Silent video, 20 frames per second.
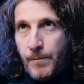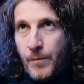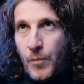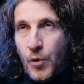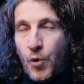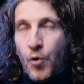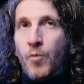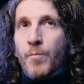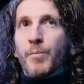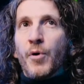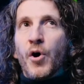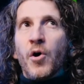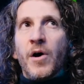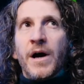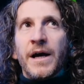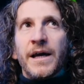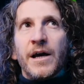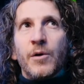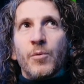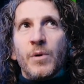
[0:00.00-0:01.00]
Un po'
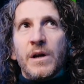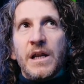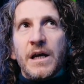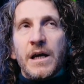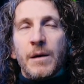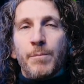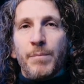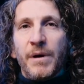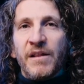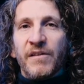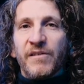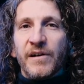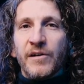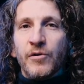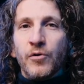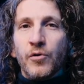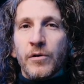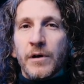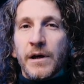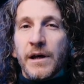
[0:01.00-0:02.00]
anche quelli che
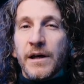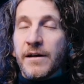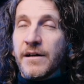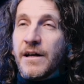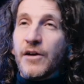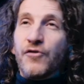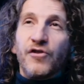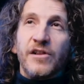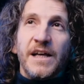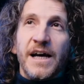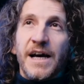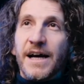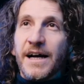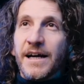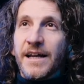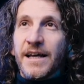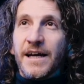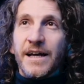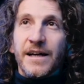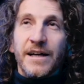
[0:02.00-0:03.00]
pensano che
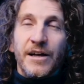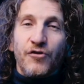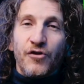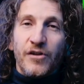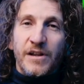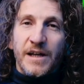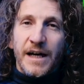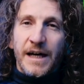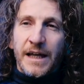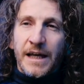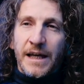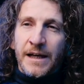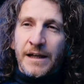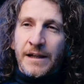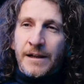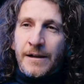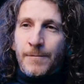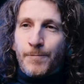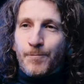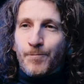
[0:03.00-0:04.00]
recitare è recitare,
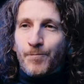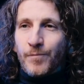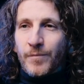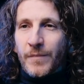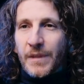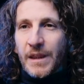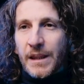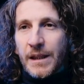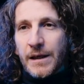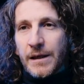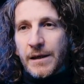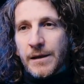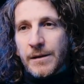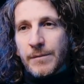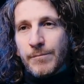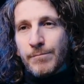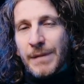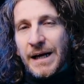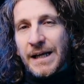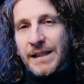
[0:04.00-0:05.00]

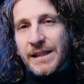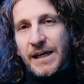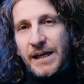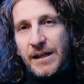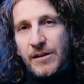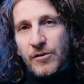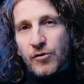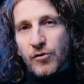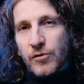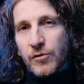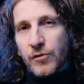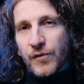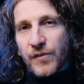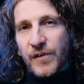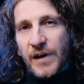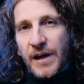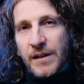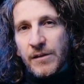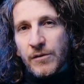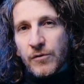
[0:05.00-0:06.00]
ma dentro
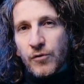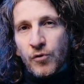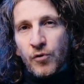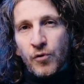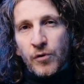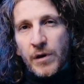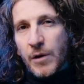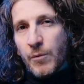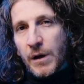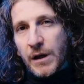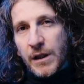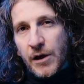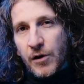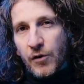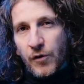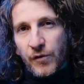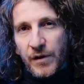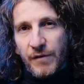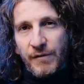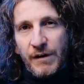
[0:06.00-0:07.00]
sentono che qualche
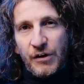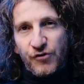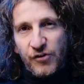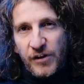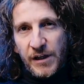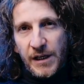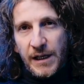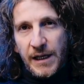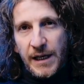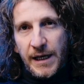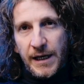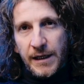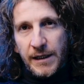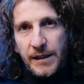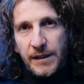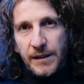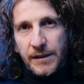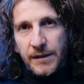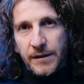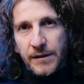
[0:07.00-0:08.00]
cosa vacilla.
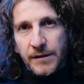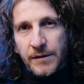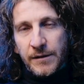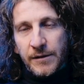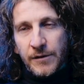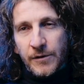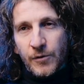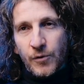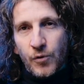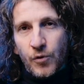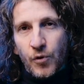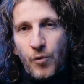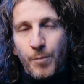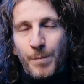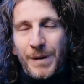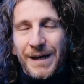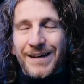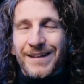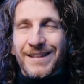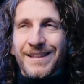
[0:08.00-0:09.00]
O
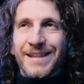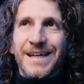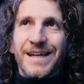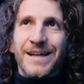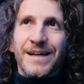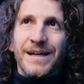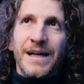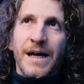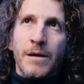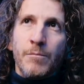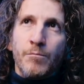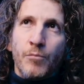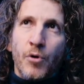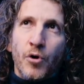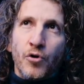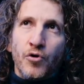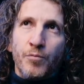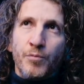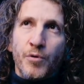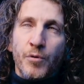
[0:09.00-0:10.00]
per dirla in
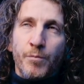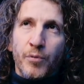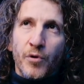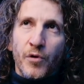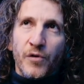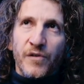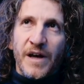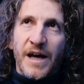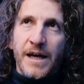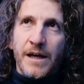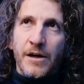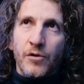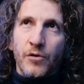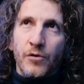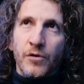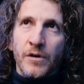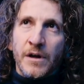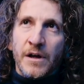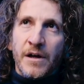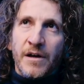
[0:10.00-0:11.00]
modo più prosaico,
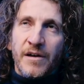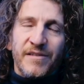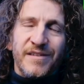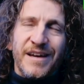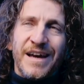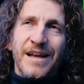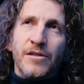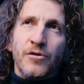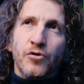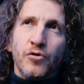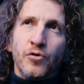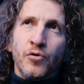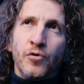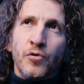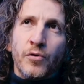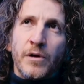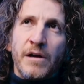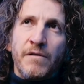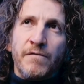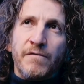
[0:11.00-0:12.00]
sentono
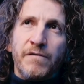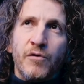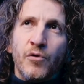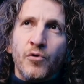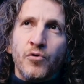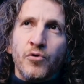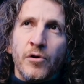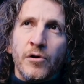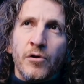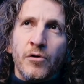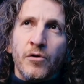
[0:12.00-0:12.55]
che in fondo al loro